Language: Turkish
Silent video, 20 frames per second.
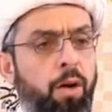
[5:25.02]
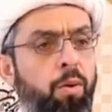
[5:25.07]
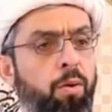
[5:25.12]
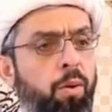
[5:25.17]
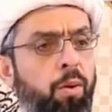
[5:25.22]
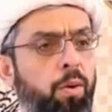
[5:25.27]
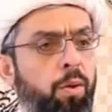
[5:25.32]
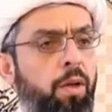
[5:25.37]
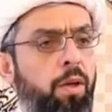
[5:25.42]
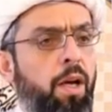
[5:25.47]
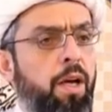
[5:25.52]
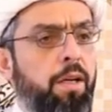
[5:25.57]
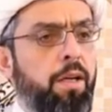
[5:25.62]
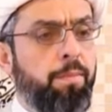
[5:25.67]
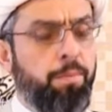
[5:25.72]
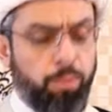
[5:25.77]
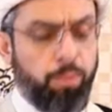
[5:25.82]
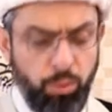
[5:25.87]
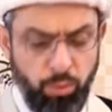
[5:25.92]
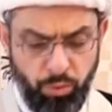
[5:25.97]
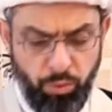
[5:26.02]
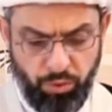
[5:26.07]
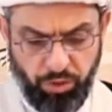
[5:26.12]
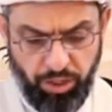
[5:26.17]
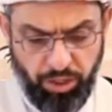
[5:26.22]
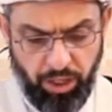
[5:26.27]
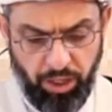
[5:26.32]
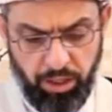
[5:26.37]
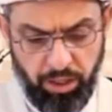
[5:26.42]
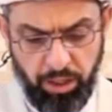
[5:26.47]
Onlar
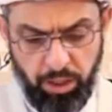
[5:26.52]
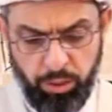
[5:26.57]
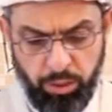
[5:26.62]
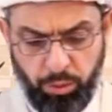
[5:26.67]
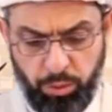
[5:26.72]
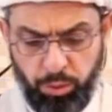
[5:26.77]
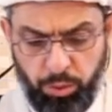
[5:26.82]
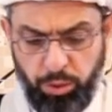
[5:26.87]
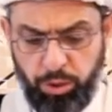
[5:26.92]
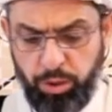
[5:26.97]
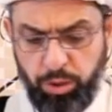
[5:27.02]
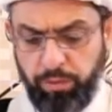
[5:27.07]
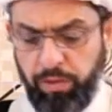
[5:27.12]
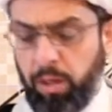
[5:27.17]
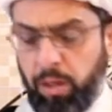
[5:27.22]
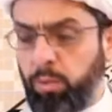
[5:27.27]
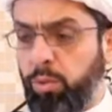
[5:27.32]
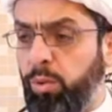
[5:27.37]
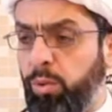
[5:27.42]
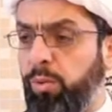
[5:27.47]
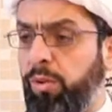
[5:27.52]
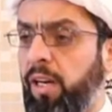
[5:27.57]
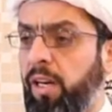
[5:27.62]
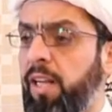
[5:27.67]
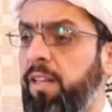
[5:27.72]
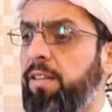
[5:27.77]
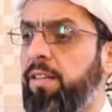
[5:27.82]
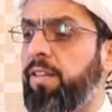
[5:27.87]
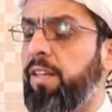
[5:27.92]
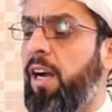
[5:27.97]
bunca güç ve
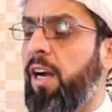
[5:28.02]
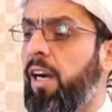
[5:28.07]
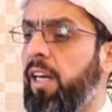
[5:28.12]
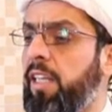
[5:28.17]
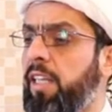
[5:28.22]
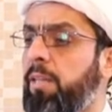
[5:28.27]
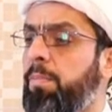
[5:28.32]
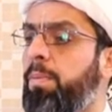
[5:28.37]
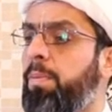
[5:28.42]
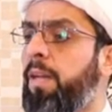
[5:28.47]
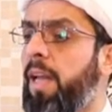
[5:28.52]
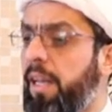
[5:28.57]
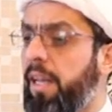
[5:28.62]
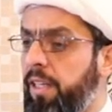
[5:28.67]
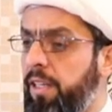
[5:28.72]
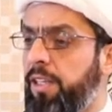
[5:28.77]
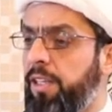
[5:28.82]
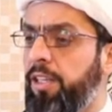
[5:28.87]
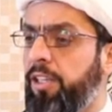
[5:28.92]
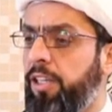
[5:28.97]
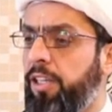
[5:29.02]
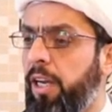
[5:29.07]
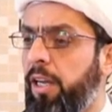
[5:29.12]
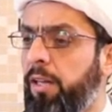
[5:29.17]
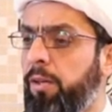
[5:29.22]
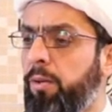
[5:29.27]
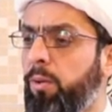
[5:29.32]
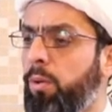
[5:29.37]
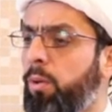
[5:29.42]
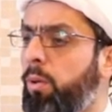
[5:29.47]
kudret sahipleri
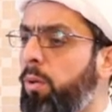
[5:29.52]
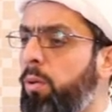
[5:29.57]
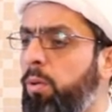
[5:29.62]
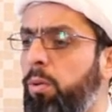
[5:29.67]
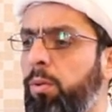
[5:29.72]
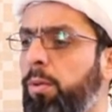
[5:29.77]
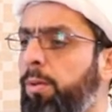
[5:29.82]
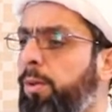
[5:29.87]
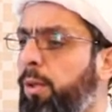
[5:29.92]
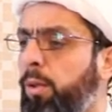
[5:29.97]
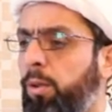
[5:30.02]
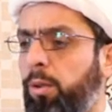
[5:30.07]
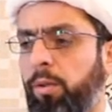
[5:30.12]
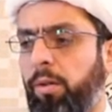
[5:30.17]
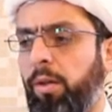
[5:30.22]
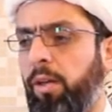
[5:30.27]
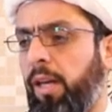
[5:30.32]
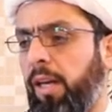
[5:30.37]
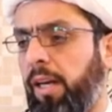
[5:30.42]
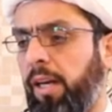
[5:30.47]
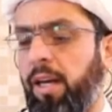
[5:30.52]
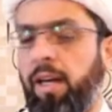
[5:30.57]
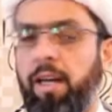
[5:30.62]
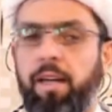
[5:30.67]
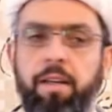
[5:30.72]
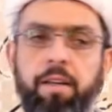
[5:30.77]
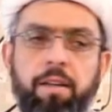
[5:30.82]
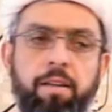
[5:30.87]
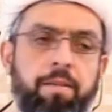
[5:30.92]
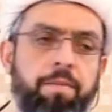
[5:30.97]
iken ne oldu onlara?
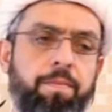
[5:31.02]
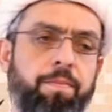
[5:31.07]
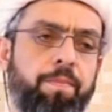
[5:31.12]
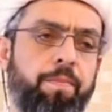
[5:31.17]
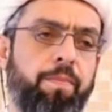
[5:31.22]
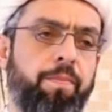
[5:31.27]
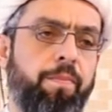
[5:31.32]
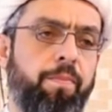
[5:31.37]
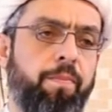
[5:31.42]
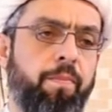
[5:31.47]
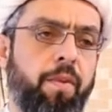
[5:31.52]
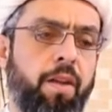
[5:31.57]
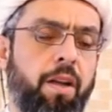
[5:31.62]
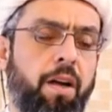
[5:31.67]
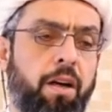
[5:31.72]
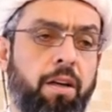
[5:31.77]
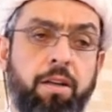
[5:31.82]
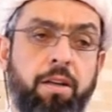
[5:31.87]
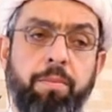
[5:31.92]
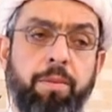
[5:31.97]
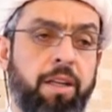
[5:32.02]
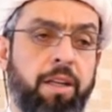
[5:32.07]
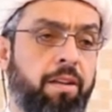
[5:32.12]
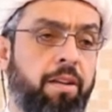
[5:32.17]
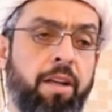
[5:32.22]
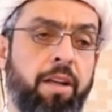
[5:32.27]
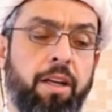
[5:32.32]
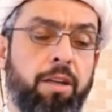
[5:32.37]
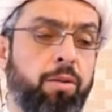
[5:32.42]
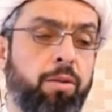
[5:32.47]

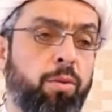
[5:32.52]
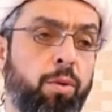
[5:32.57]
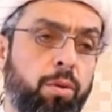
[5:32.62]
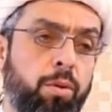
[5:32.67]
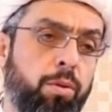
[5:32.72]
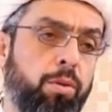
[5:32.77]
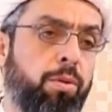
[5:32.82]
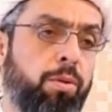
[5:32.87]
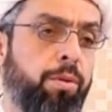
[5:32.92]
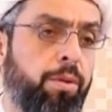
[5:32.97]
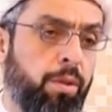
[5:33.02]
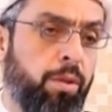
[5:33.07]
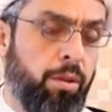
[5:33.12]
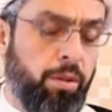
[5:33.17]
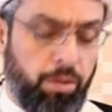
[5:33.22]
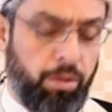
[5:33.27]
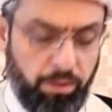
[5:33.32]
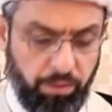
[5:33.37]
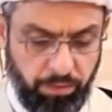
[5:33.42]
Akıbetleri ne oldu?